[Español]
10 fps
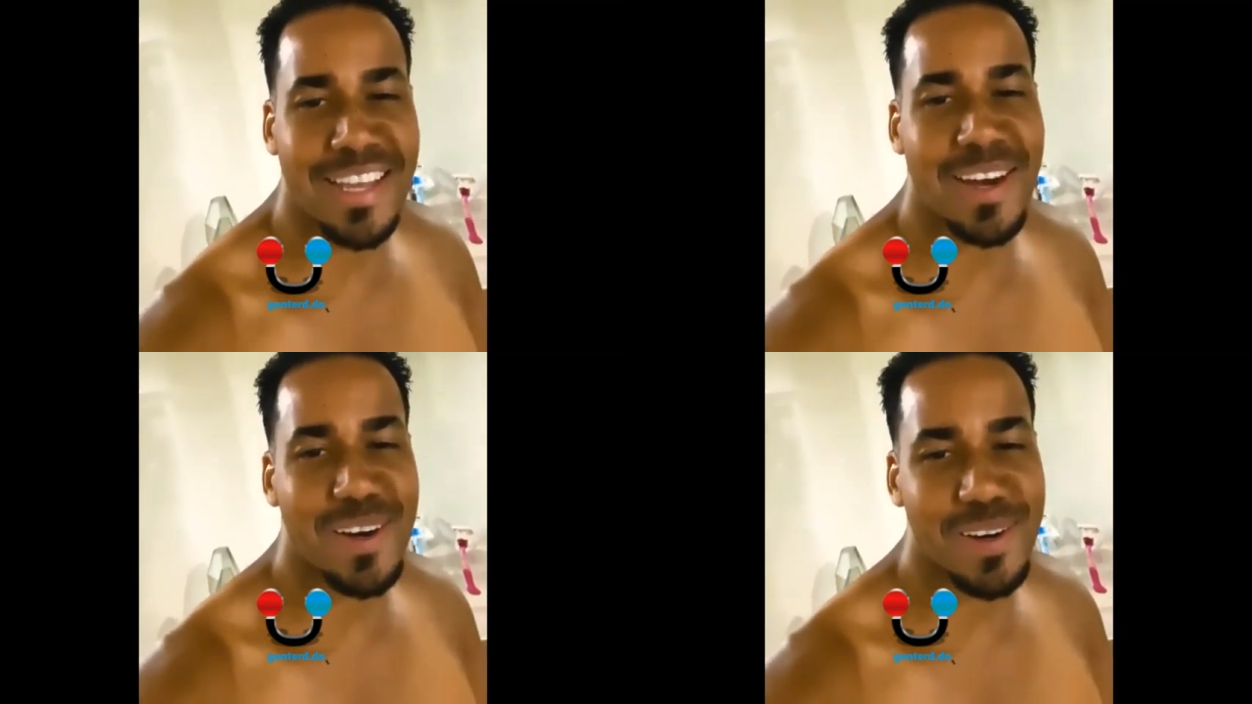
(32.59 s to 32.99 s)

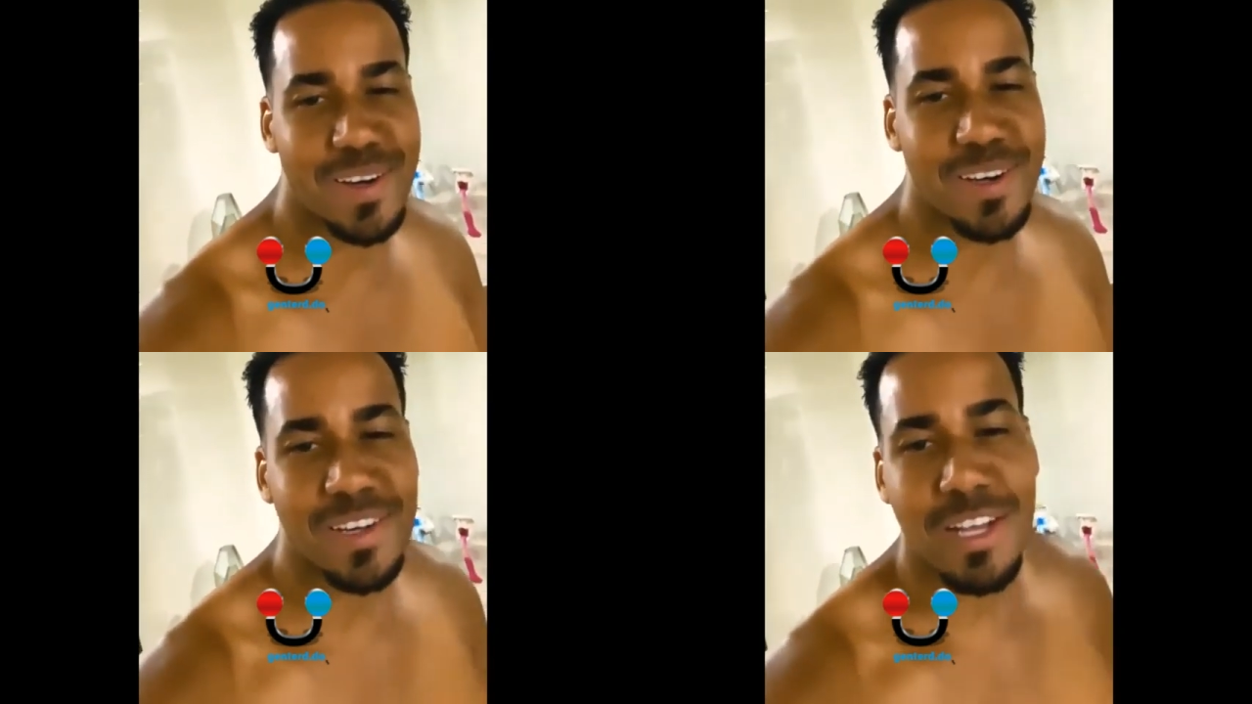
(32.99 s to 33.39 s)

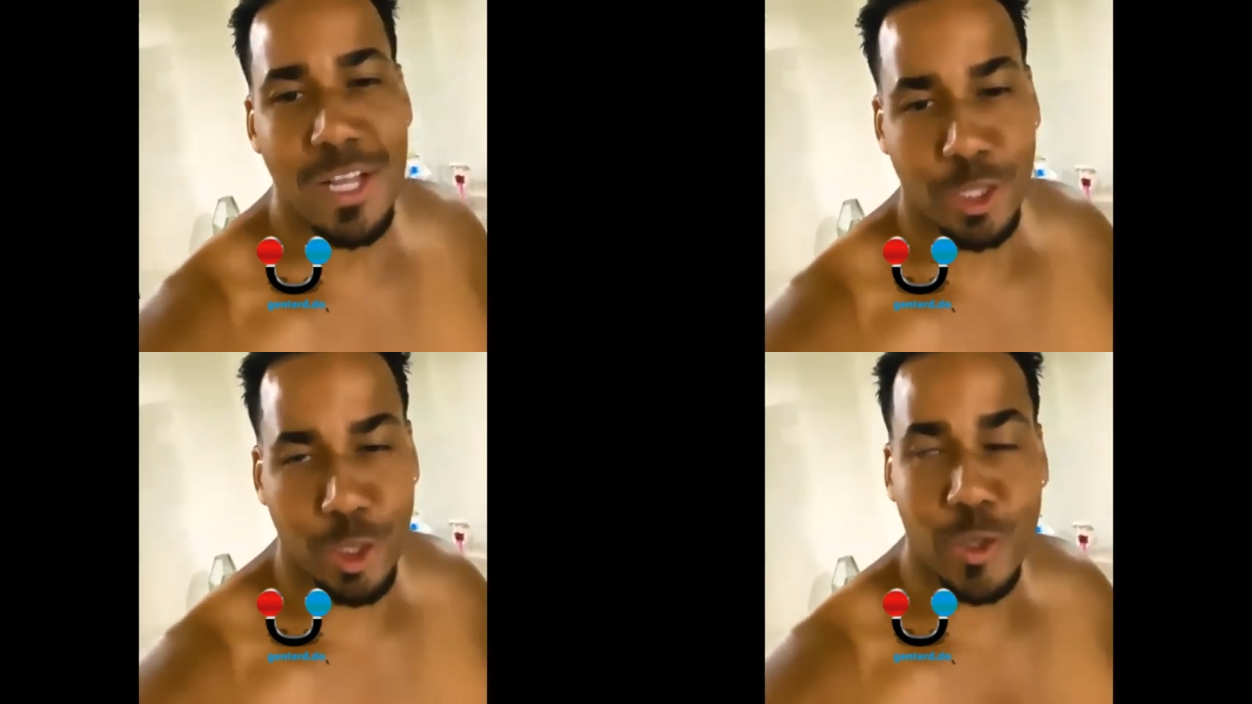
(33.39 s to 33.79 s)
dio
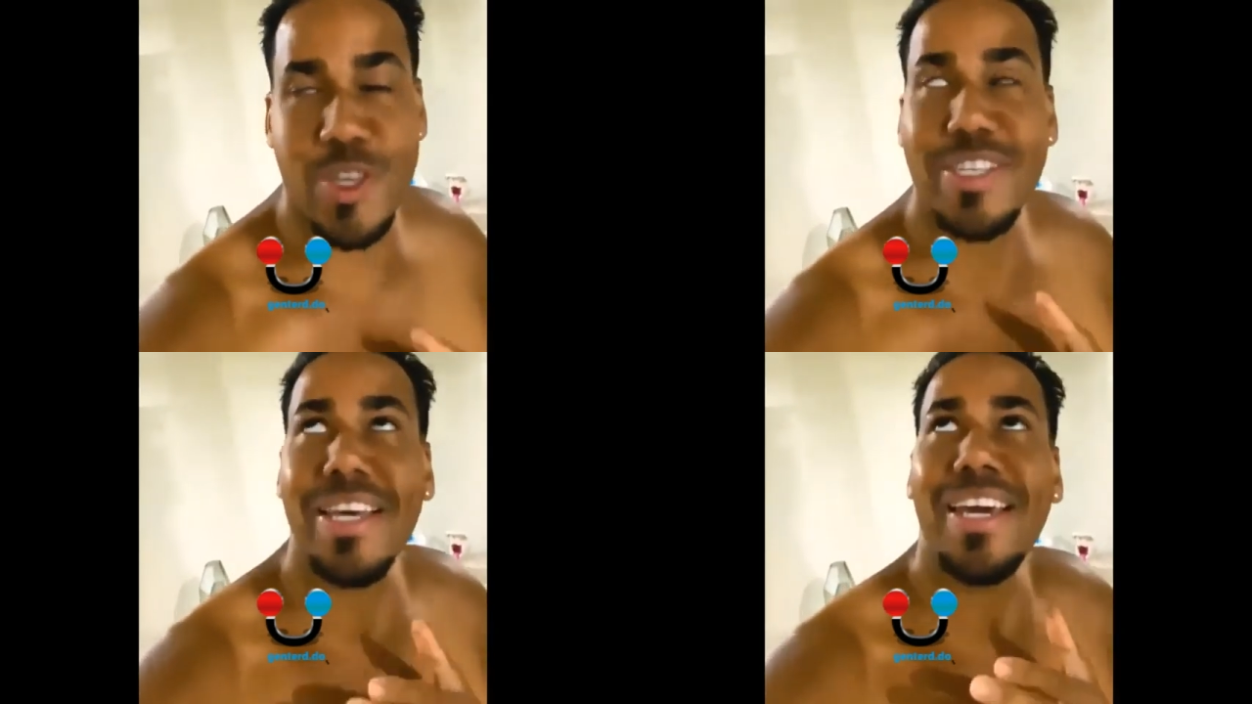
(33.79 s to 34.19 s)

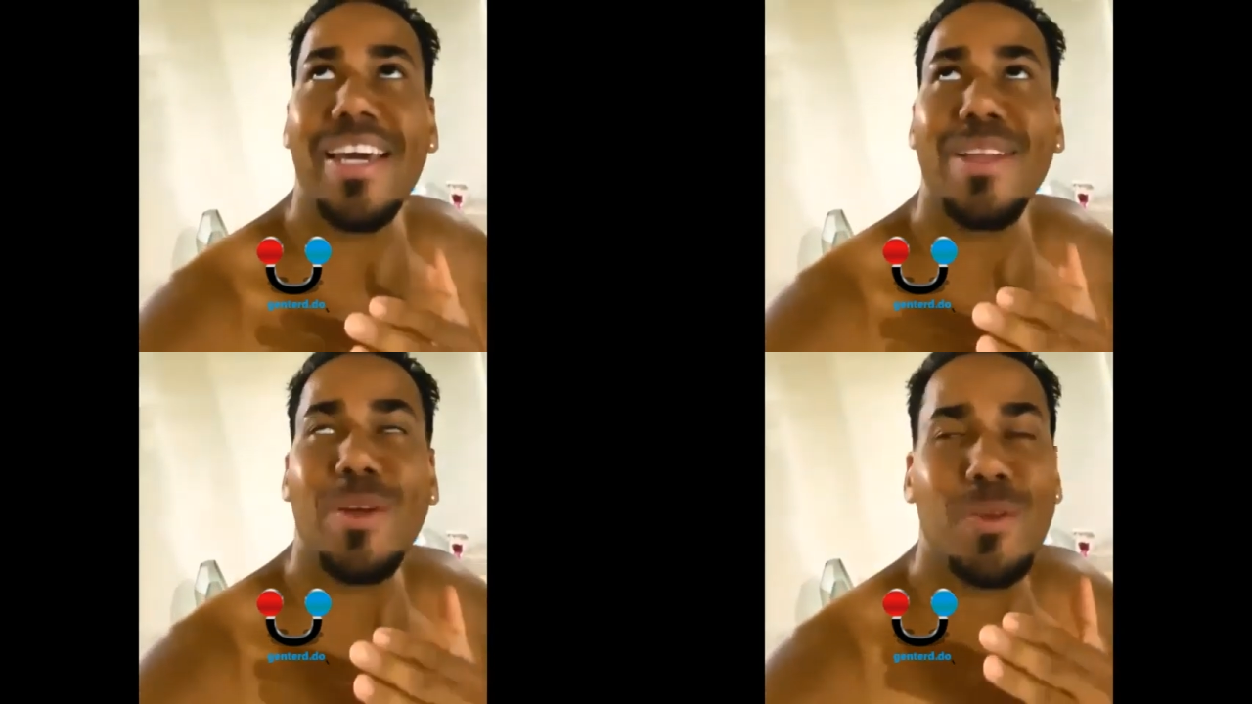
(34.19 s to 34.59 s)

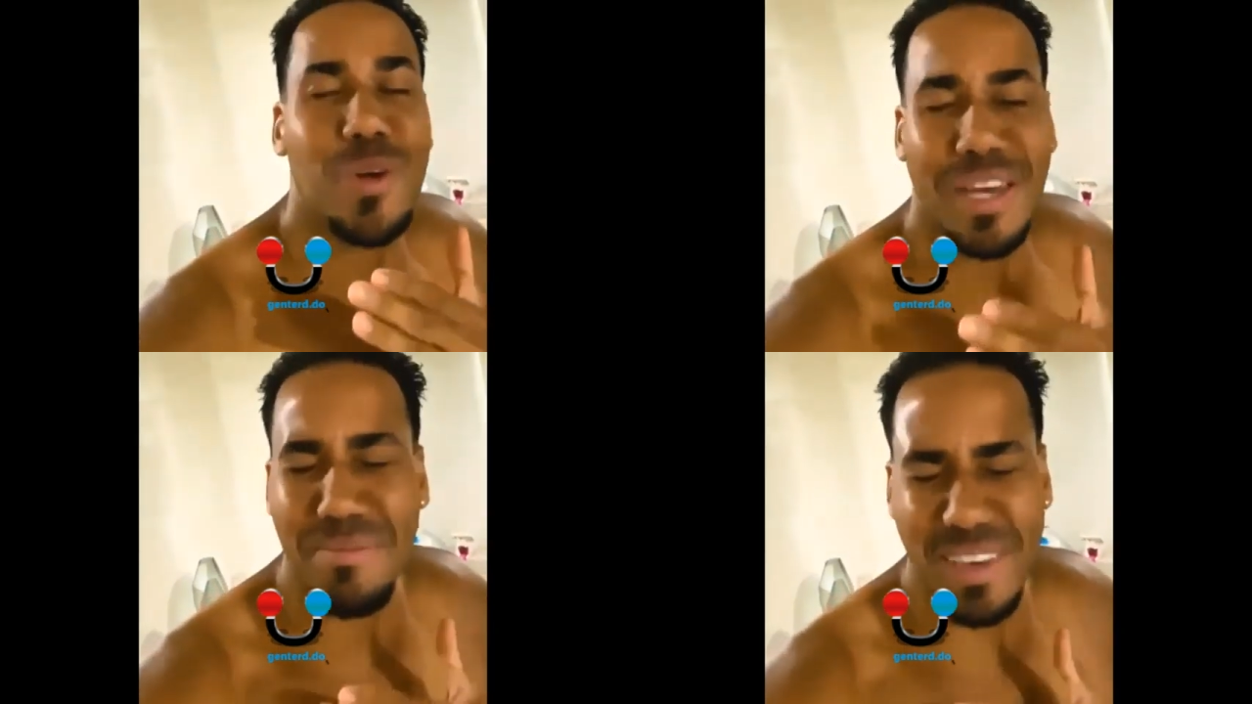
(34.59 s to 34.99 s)
Diosito,
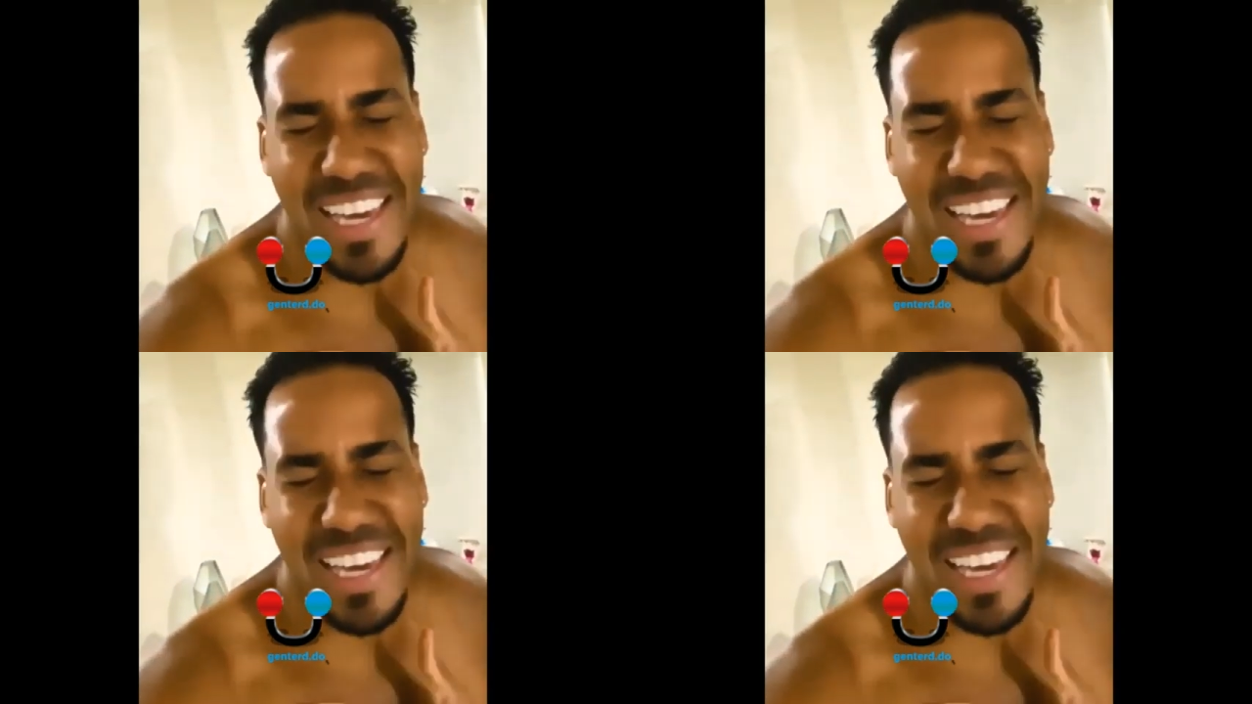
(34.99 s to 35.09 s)
tú que